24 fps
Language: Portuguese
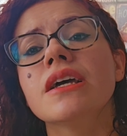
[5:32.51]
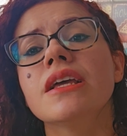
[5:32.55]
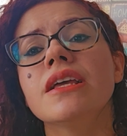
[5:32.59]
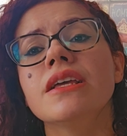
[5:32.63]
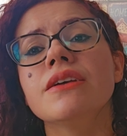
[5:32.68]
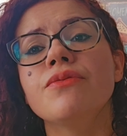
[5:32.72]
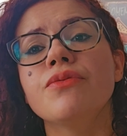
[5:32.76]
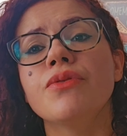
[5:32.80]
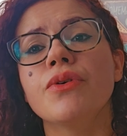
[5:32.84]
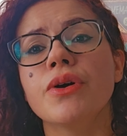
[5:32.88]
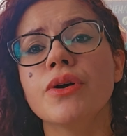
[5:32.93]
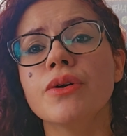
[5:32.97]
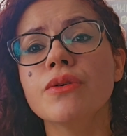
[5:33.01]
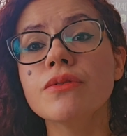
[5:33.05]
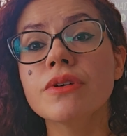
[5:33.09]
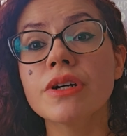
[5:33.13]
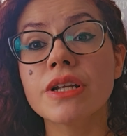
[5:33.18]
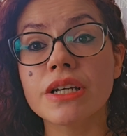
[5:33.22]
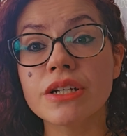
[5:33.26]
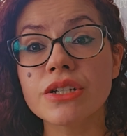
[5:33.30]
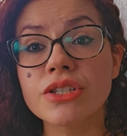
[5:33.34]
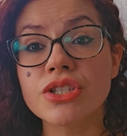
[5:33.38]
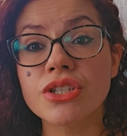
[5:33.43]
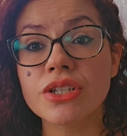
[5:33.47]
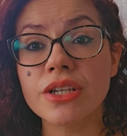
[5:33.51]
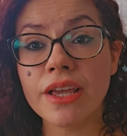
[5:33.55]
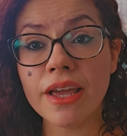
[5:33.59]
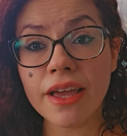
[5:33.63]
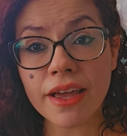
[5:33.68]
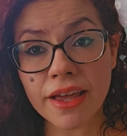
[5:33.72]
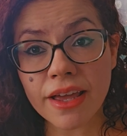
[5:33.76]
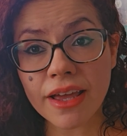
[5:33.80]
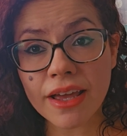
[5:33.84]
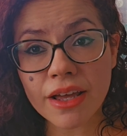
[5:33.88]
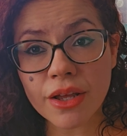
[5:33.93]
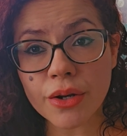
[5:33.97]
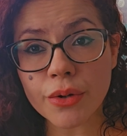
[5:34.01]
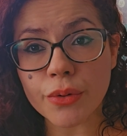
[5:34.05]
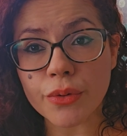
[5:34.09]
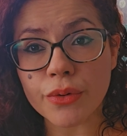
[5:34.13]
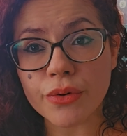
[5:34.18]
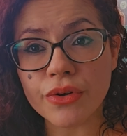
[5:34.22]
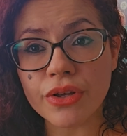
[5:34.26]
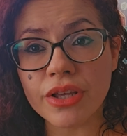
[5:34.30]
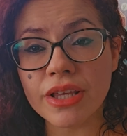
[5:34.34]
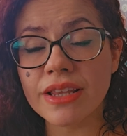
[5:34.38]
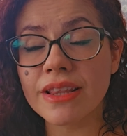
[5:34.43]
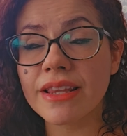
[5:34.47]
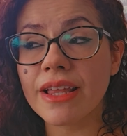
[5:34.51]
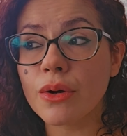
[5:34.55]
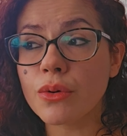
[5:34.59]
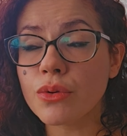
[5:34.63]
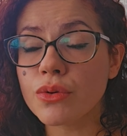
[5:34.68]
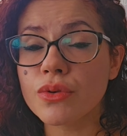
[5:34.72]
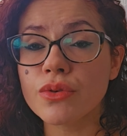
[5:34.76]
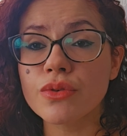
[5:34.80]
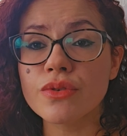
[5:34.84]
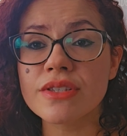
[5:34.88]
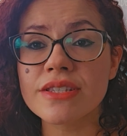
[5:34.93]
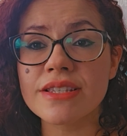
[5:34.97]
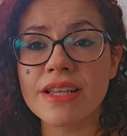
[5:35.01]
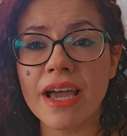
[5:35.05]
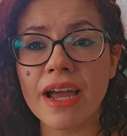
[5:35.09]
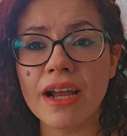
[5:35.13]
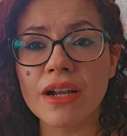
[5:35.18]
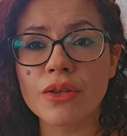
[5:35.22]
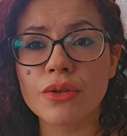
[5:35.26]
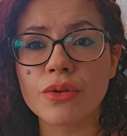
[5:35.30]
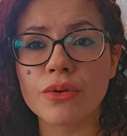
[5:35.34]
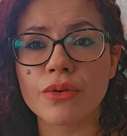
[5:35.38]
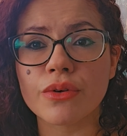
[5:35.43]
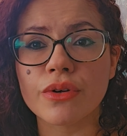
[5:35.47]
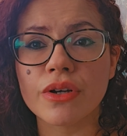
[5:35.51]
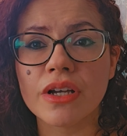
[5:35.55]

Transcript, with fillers: e foi um grande guerreiro e deu tudo certo.